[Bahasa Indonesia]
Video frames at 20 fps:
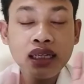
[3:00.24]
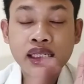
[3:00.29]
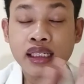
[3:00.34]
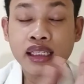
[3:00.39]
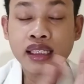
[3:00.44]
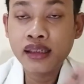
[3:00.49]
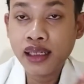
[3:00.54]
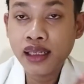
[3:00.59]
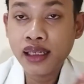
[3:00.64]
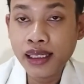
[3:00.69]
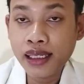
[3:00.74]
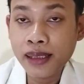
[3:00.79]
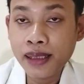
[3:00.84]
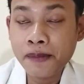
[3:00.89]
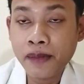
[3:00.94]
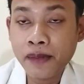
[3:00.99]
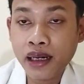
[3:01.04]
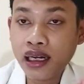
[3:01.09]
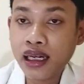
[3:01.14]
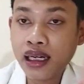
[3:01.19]
hindari
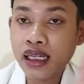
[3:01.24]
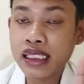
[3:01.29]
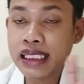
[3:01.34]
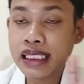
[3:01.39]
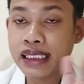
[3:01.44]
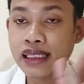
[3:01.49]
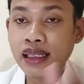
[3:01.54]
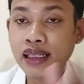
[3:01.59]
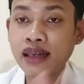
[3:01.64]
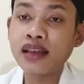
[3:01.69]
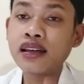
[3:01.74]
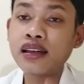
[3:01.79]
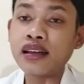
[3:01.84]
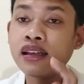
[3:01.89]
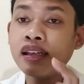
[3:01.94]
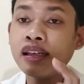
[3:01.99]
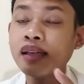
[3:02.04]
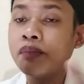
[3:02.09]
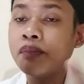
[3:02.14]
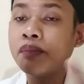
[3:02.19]
makan sering
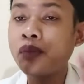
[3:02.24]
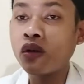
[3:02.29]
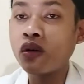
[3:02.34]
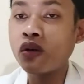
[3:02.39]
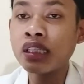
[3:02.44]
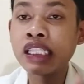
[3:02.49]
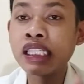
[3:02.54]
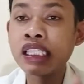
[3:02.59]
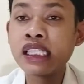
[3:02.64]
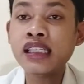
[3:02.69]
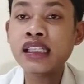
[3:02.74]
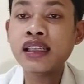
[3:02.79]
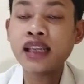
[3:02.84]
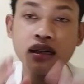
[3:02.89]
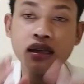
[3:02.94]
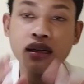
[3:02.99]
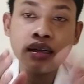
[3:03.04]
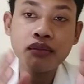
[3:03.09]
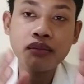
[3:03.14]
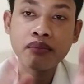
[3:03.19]
dengan porsi
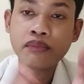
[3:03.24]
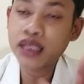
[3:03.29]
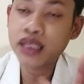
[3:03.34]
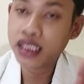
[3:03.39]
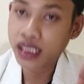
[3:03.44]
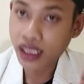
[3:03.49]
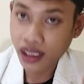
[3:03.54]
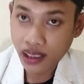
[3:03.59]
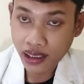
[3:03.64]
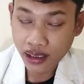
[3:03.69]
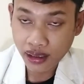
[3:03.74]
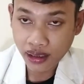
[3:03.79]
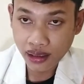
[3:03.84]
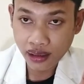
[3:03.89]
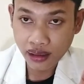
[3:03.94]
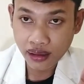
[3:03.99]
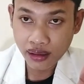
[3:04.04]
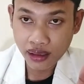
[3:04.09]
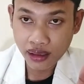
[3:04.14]
yang besar kayak